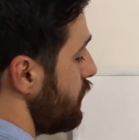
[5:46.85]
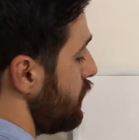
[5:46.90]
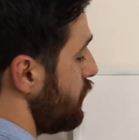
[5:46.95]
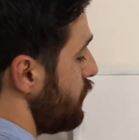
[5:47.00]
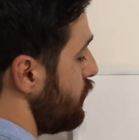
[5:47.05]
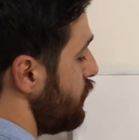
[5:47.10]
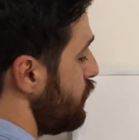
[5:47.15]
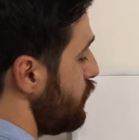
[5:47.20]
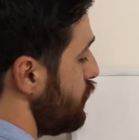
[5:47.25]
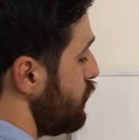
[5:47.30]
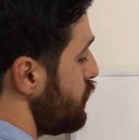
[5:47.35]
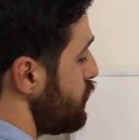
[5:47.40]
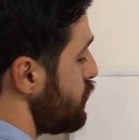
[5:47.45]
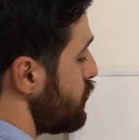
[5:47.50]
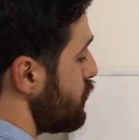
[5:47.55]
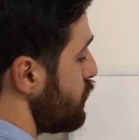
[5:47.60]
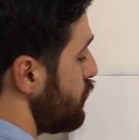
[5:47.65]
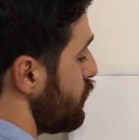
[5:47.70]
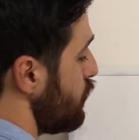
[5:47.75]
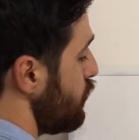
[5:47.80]

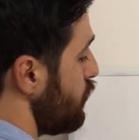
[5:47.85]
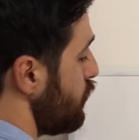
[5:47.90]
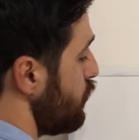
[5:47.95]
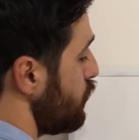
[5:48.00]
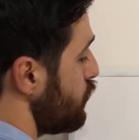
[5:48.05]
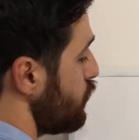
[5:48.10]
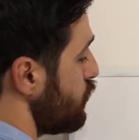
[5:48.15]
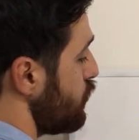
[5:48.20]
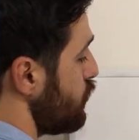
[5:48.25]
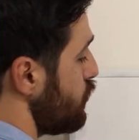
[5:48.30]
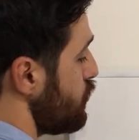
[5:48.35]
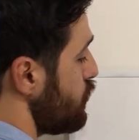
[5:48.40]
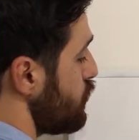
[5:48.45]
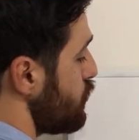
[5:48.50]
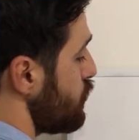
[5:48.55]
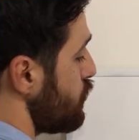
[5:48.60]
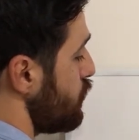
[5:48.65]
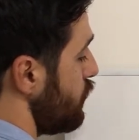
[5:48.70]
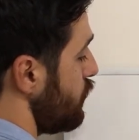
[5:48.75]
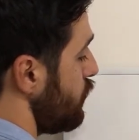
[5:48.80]

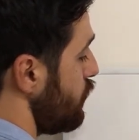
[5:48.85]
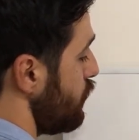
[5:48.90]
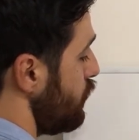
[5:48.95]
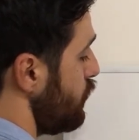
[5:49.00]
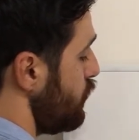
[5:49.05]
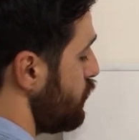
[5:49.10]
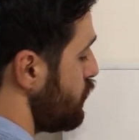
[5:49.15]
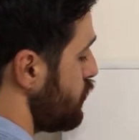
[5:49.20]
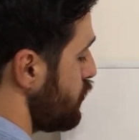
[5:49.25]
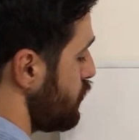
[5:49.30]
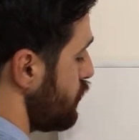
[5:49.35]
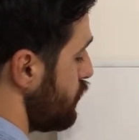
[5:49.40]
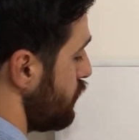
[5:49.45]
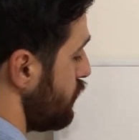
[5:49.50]
133